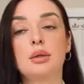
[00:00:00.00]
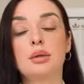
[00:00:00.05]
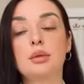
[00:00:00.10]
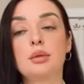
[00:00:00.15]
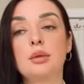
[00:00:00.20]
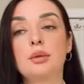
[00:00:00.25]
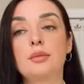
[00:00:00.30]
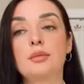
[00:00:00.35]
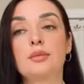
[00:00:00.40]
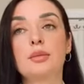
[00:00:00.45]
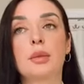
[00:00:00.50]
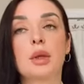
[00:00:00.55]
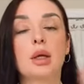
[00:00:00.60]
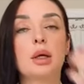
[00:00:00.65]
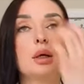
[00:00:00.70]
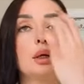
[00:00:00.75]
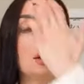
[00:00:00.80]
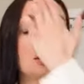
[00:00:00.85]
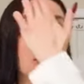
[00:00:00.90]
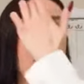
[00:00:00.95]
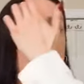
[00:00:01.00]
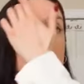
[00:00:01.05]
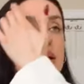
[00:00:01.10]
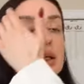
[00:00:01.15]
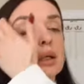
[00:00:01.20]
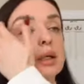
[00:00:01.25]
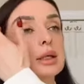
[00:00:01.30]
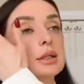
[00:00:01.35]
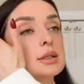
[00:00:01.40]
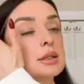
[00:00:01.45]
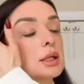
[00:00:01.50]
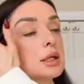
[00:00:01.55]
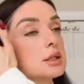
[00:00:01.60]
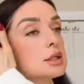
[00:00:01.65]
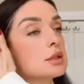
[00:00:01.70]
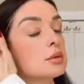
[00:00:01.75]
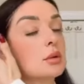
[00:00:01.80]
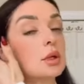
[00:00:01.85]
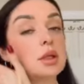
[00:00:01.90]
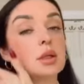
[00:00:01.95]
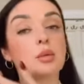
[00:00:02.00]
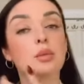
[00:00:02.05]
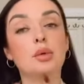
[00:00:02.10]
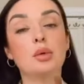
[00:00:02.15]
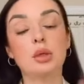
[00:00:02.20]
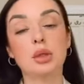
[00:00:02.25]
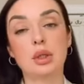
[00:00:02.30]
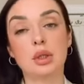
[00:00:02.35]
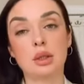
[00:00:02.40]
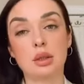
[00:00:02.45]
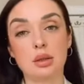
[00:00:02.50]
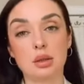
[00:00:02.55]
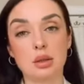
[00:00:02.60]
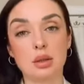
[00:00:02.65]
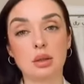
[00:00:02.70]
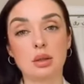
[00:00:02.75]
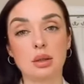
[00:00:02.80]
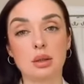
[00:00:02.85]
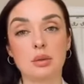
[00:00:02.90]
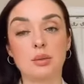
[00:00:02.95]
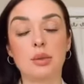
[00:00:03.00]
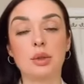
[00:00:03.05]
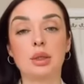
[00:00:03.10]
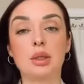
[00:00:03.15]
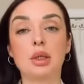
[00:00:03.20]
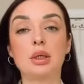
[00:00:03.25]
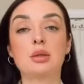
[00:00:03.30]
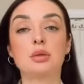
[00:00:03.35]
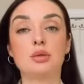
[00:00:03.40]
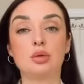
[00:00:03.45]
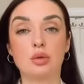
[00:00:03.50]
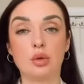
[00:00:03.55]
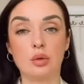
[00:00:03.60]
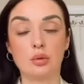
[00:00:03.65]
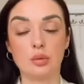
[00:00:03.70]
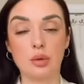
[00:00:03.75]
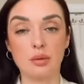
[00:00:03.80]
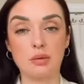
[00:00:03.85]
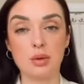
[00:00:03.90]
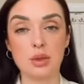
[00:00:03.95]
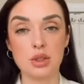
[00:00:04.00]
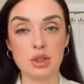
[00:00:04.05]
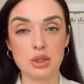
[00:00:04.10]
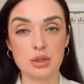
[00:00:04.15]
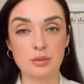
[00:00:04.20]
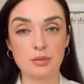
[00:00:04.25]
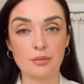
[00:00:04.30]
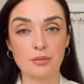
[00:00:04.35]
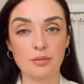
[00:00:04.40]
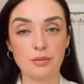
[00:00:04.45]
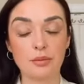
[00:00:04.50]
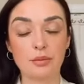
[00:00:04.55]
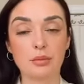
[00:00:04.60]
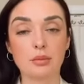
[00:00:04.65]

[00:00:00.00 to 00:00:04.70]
но э, христианство это более э, как бы, да, духовные вещи.